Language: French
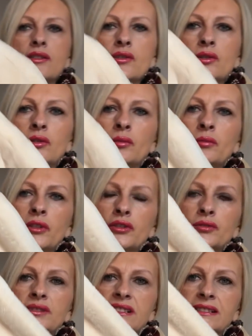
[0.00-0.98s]
ce
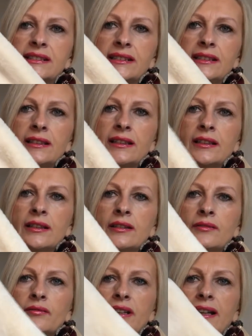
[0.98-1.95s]
manteau-ci
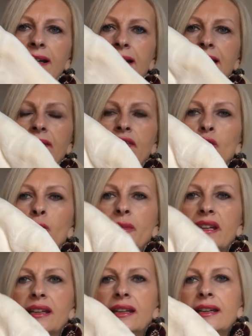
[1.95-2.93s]
voilà, elle l'avait
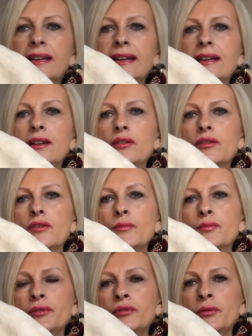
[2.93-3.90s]
repéré. Elle, euh,
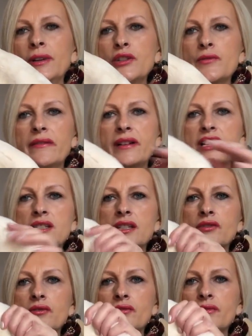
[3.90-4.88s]
pour Noël, je lui avais acheté
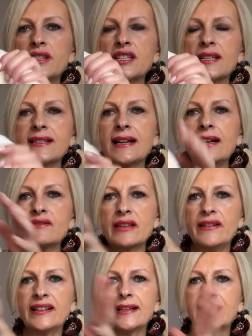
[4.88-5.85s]
celui chez Zara. Vous
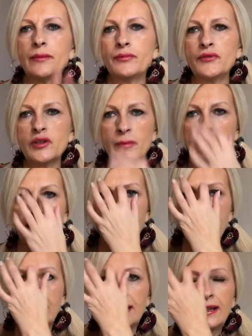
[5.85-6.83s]
savez que la capuche,
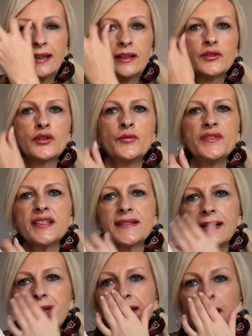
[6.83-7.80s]
pareil. Celui de chez
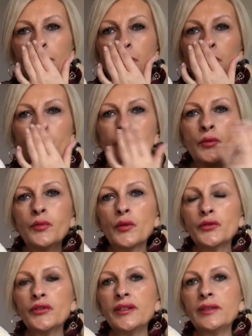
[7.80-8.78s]
Zara, il a un peu plus, pour
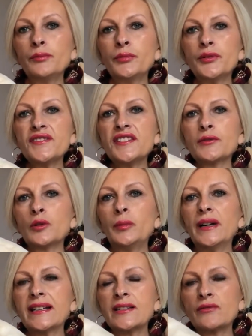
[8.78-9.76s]
vous donner une petite
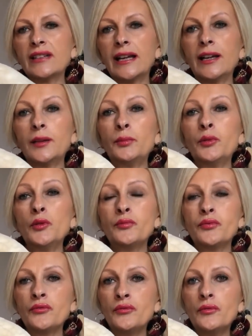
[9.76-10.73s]
comparaison, il a un peu
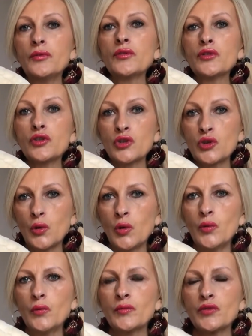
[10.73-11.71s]
plus
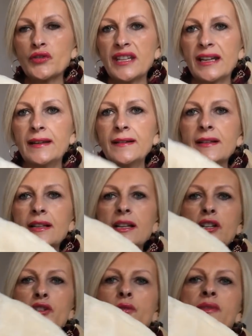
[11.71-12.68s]
chaud, je dirais.
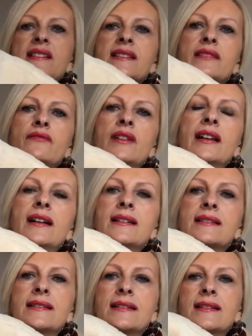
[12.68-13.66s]
Celui-ci,
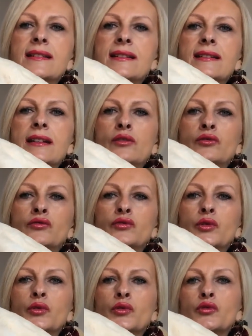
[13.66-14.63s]
voilà, c'est
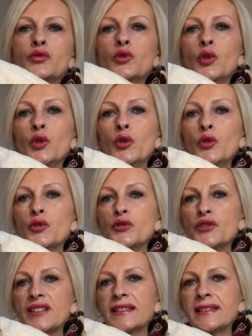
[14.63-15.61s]
entre deux,
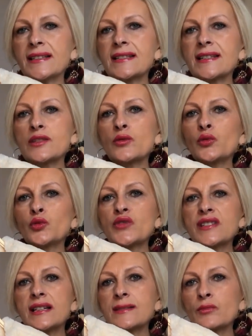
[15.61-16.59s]
deux intersaisons, tout
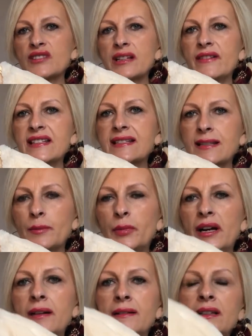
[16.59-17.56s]
ça. Bon, ça va être
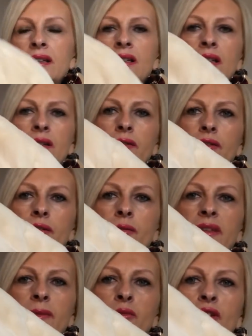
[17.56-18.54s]
sympa. Euh,
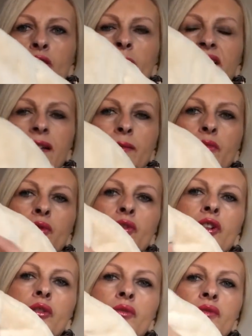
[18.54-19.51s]
mais bon, le mec a un beau
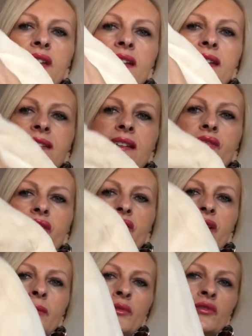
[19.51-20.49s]
col roulé, ça fait
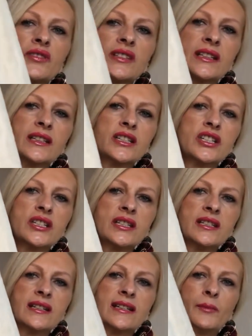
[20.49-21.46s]
vraiment très
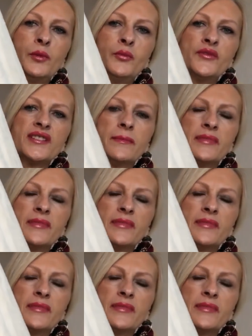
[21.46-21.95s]
chic. Il est un peu plus